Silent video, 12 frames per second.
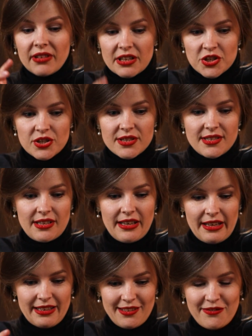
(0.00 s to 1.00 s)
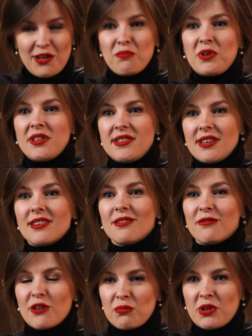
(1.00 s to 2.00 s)
вложите это время и
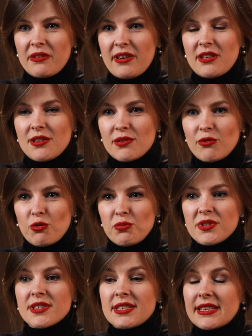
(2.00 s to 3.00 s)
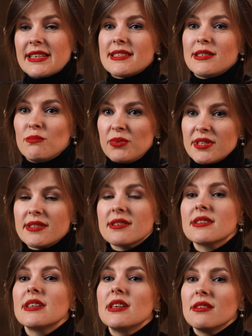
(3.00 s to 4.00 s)
деньги в формирование своего бизнеса, если
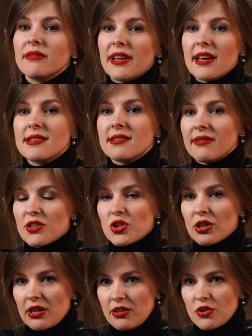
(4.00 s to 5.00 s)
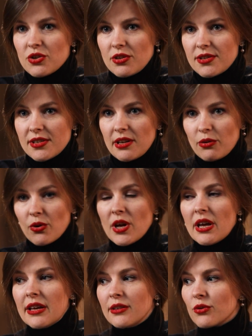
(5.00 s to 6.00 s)
бизнес и является вашей конечной целью.
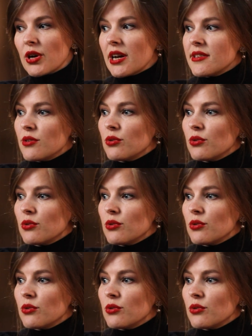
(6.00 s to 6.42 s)
Другая